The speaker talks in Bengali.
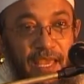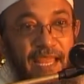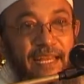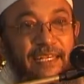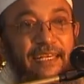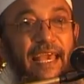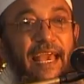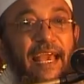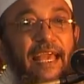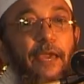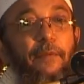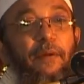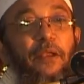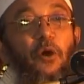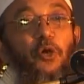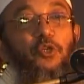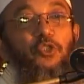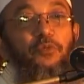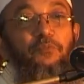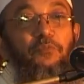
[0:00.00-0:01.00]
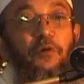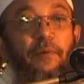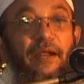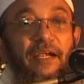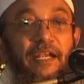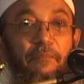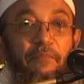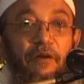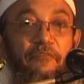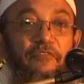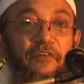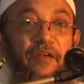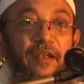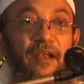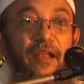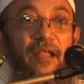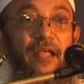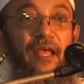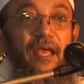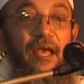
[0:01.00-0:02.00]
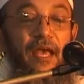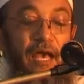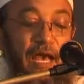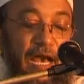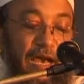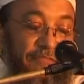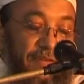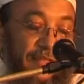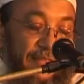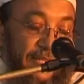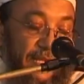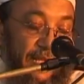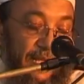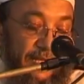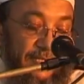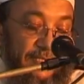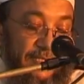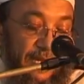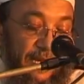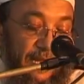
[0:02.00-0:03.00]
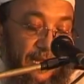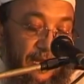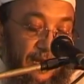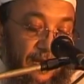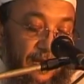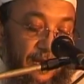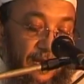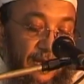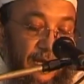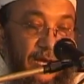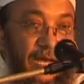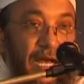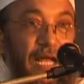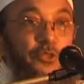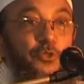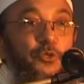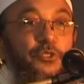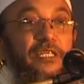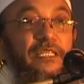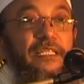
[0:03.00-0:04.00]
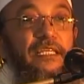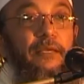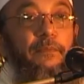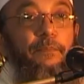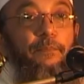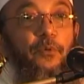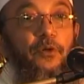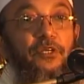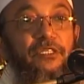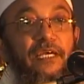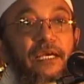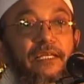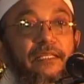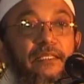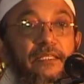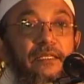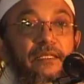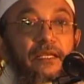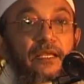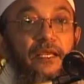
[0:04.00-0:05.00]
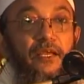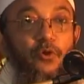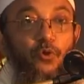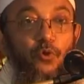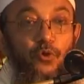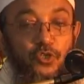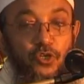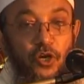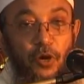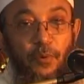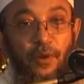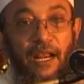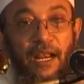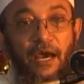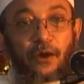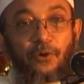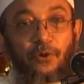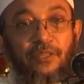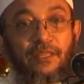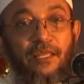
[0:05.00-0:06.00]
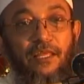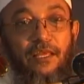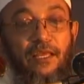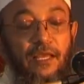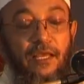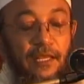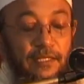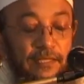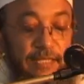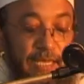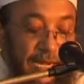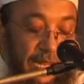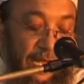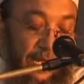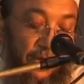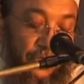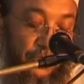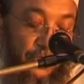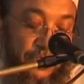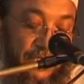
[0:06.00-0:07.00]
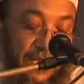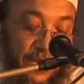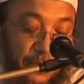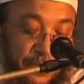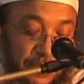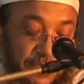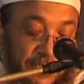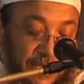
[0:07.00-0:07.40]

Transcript: একটা একেবারে অসম্ভব একটা ব্যাপার আপনাদের যারা আন্তর্জাতিক পর্যায়ে খোঁজখবর রাখেন তারা হয়তো জানেন